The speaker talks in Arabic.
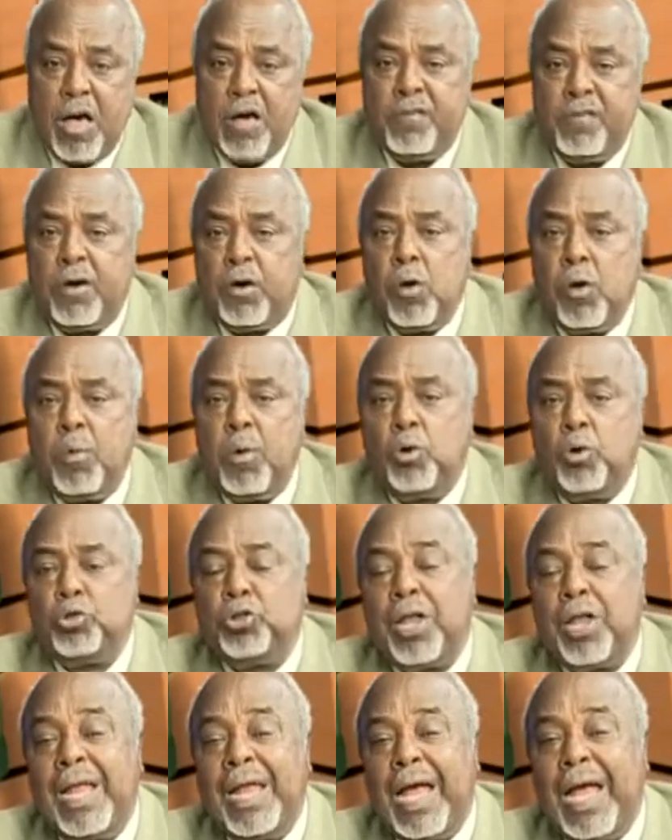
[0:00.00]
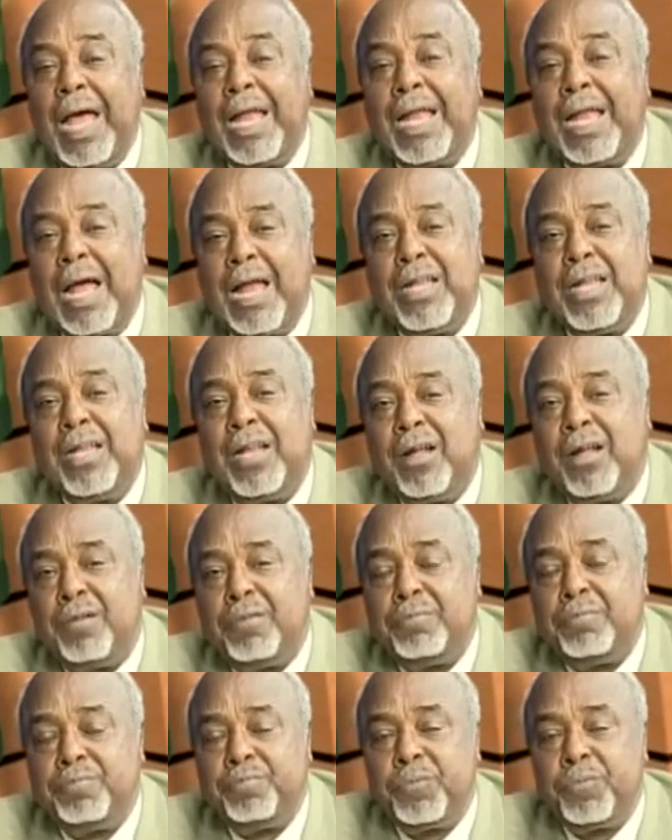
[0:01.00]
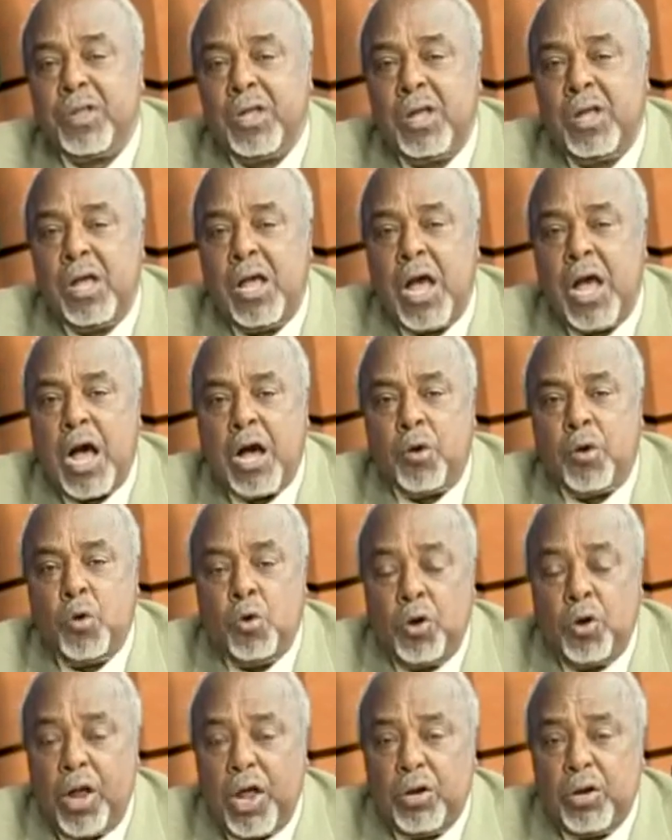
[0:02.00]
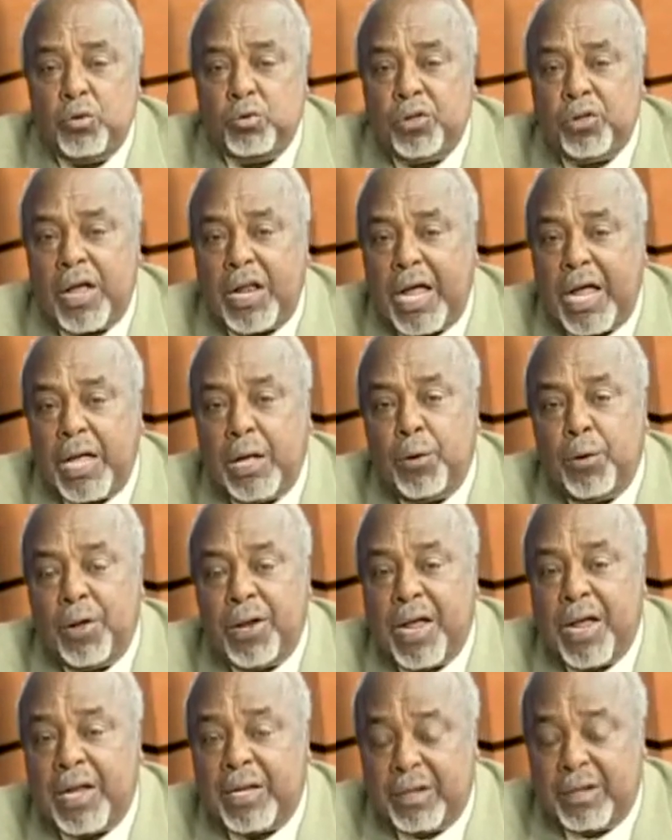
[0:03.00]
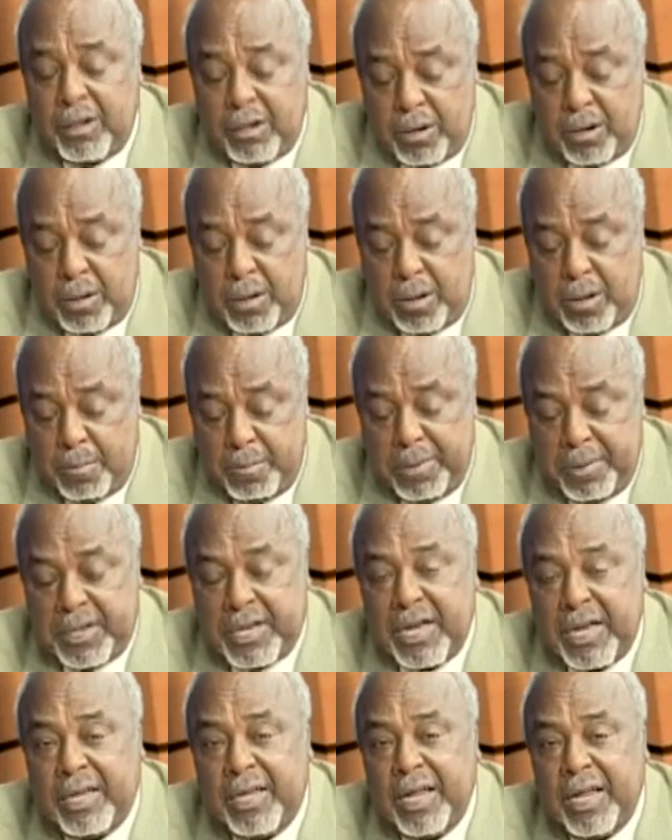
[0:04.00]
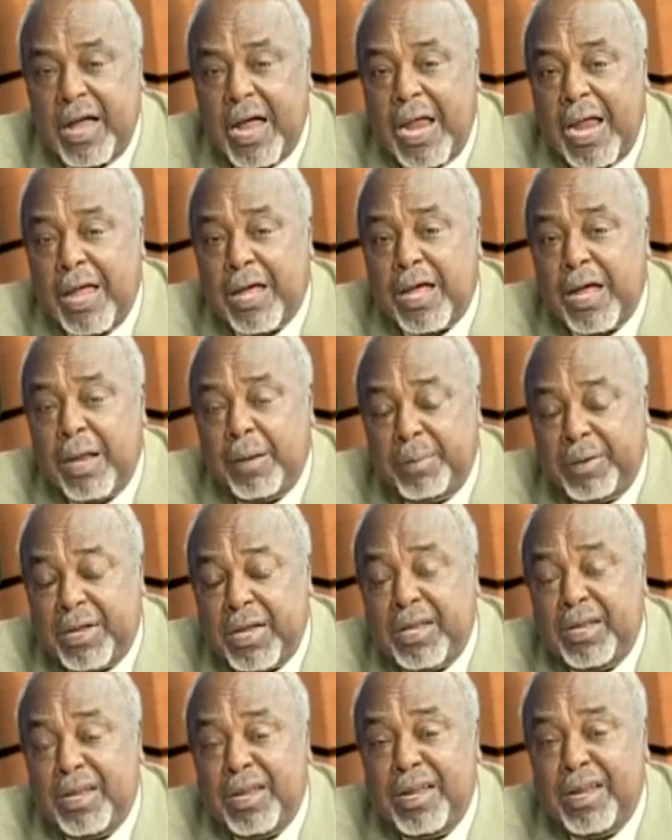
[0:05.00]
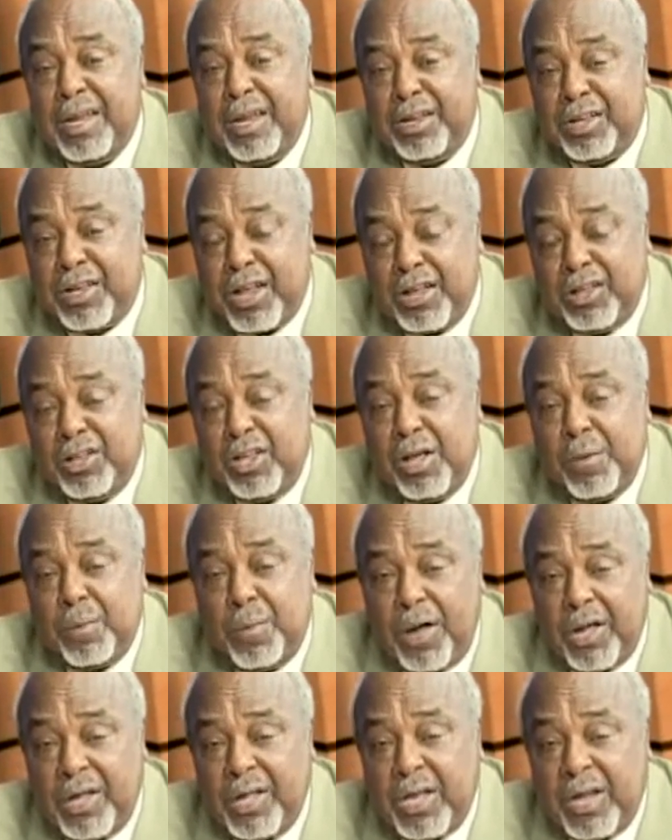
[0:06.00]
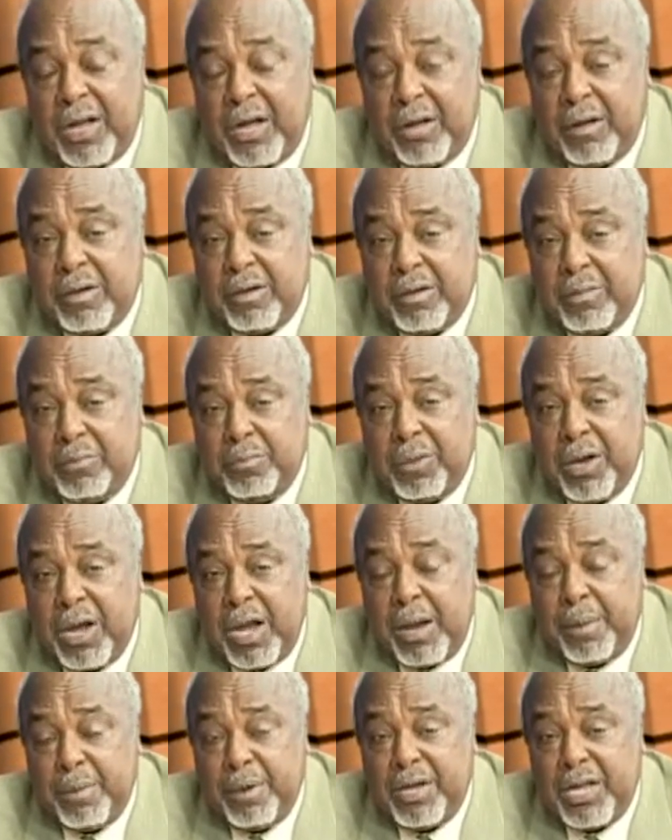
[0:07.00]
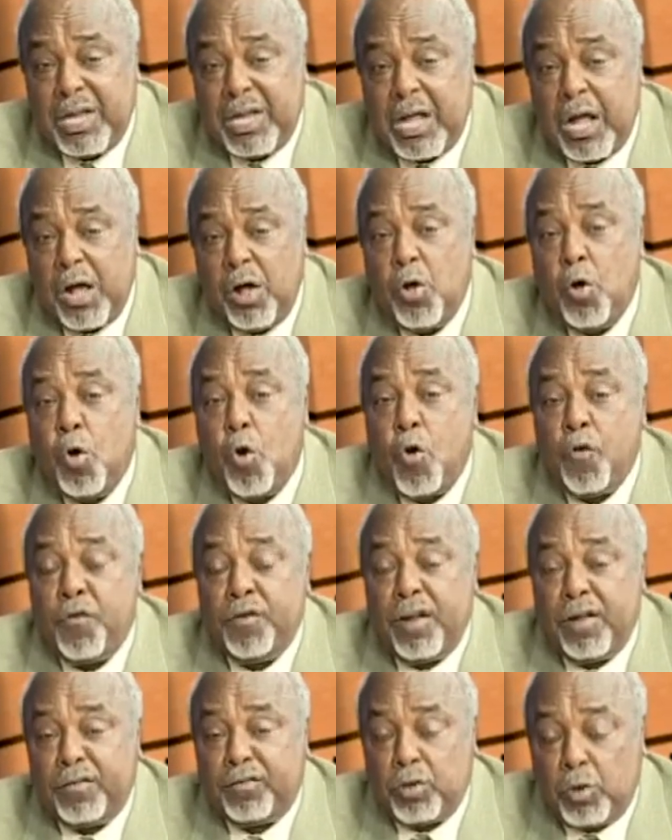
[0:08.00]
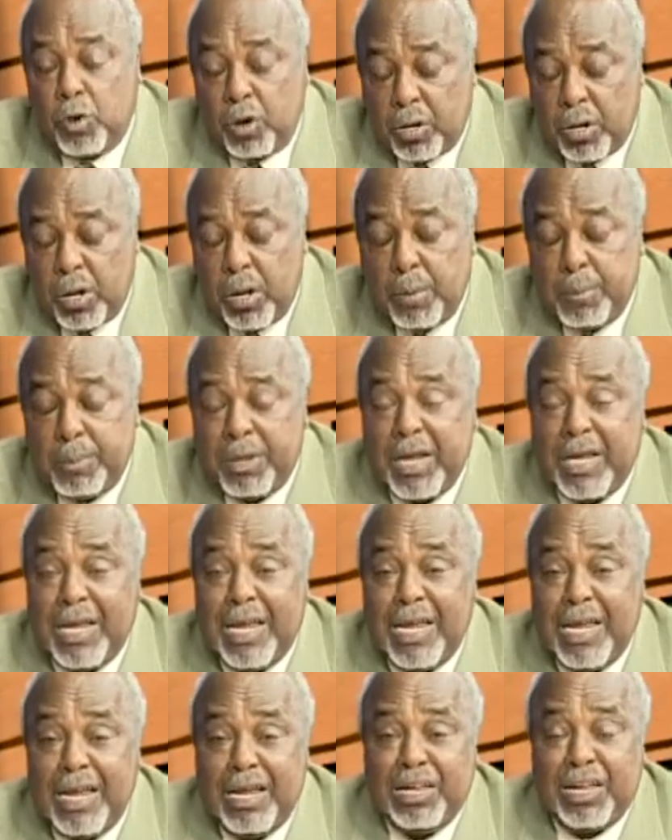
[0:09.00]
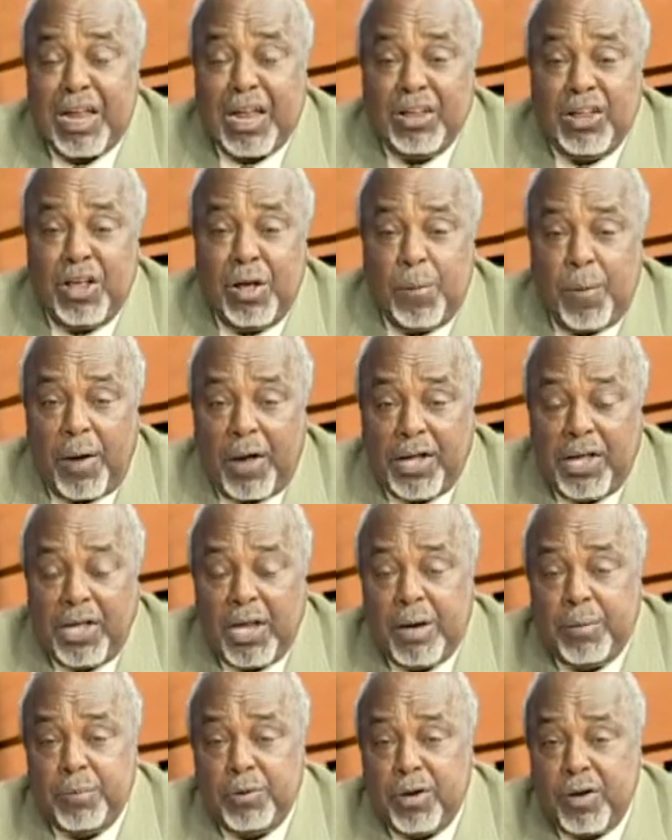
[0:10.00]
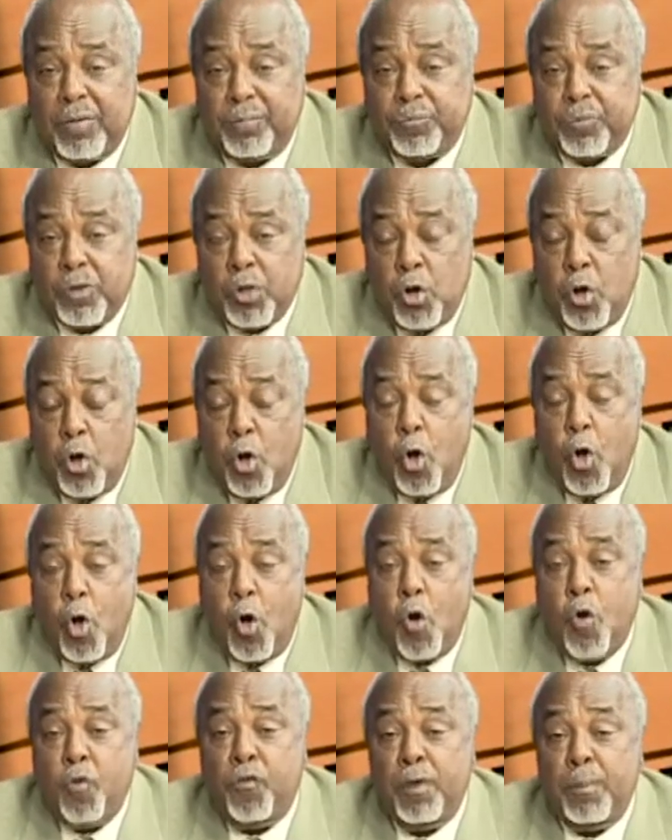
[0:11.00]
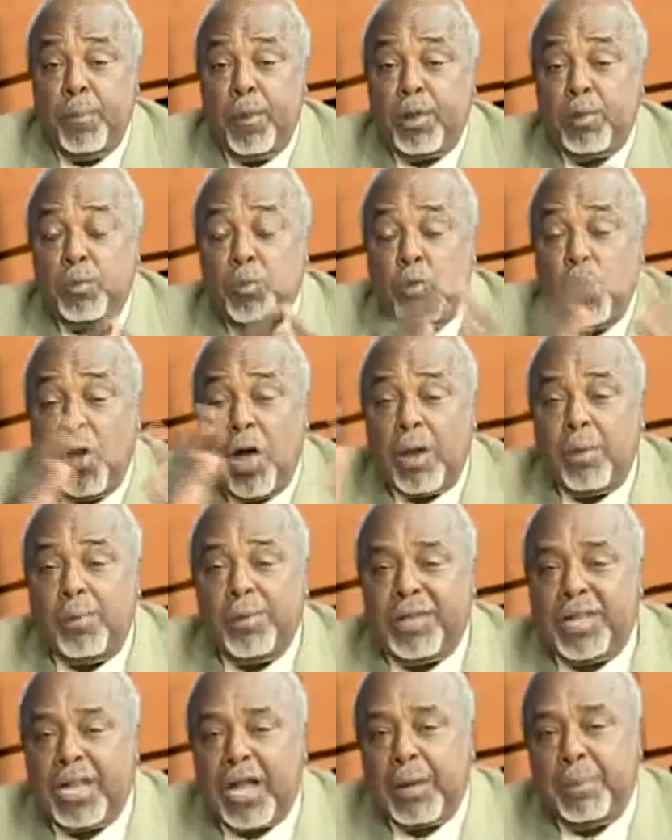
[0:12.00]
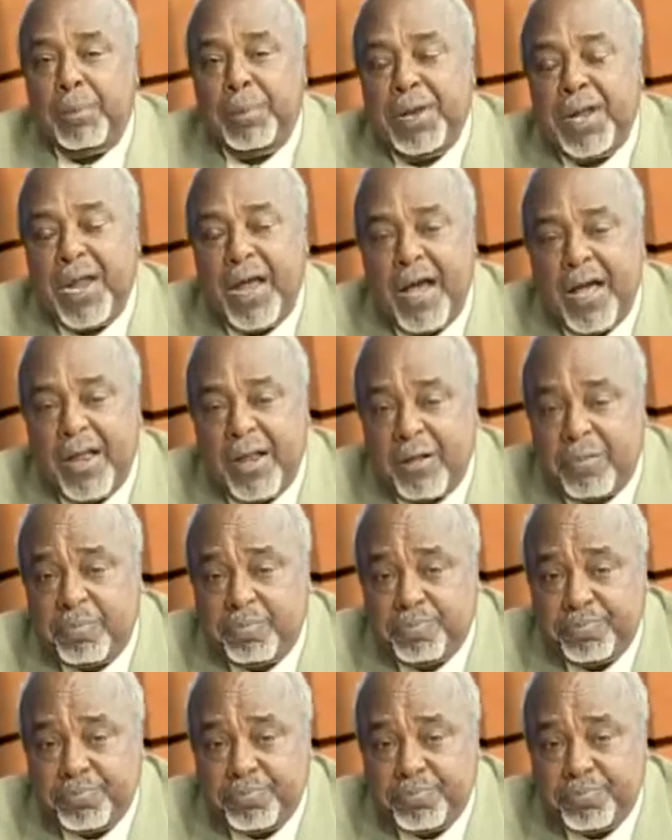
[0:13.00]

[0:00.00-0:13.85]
فقوم أخدت لي حد أدنى أقول أنه دار حيوانات بتدي على الأقل بتديني إنتاجية معينة من اللبن دي وفي نفس الوقت بتديني إنتاجية معينة من وفي المجموعة اللي بنتخب منها أنا